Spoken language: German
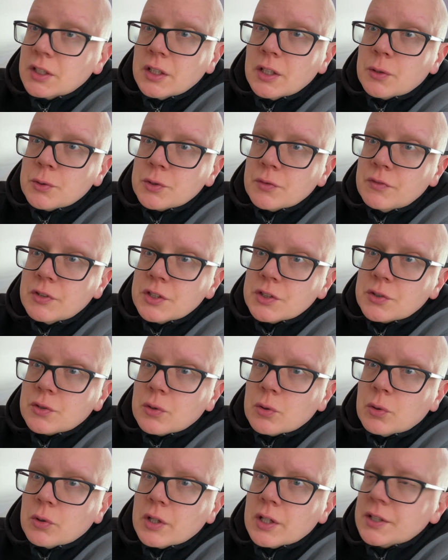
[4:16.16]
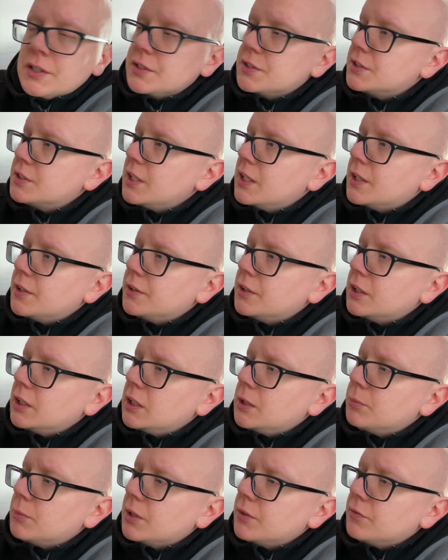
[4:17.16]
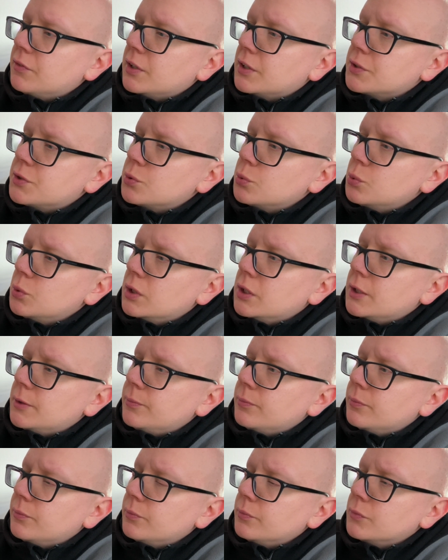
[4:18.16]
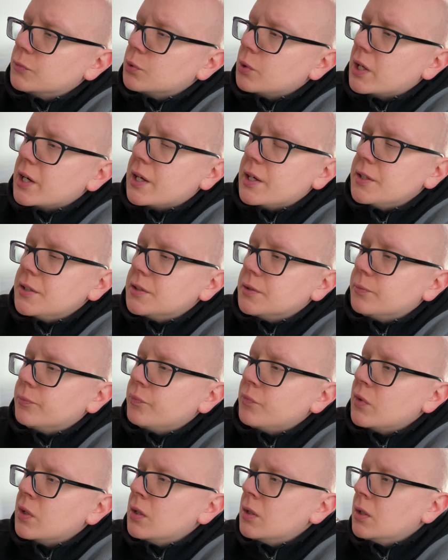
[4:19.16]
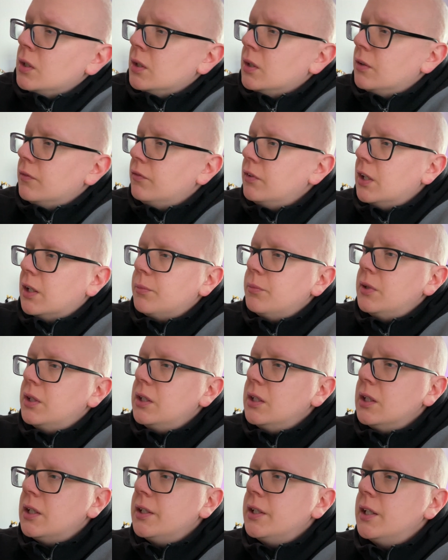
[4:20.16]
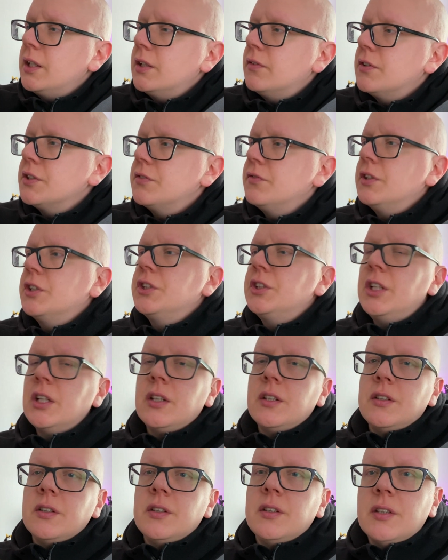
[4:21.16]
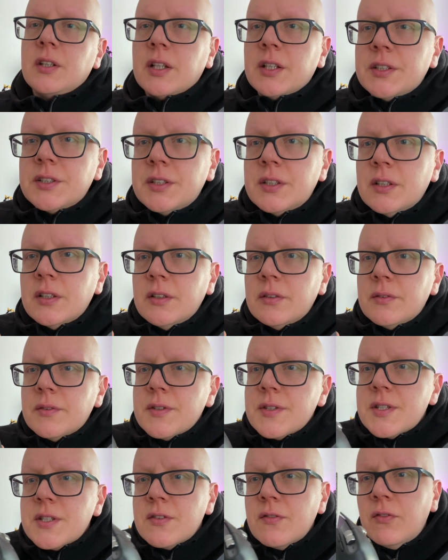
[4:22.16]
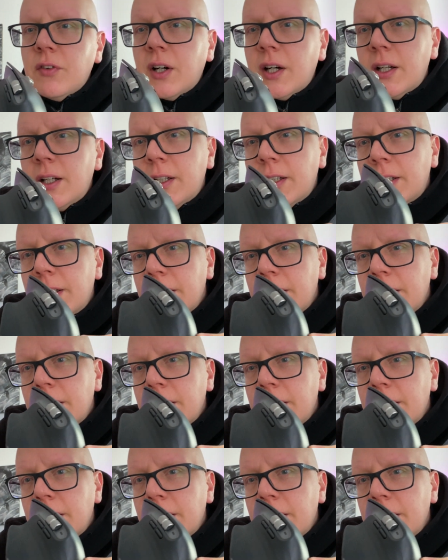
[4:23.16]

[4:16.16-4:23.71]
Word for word: genauso wie das Scrollrad ist sehr angenehm einfach zu, ähm, zu erreichen. Wir haben hier eine etwas versteckte Taste und zwar,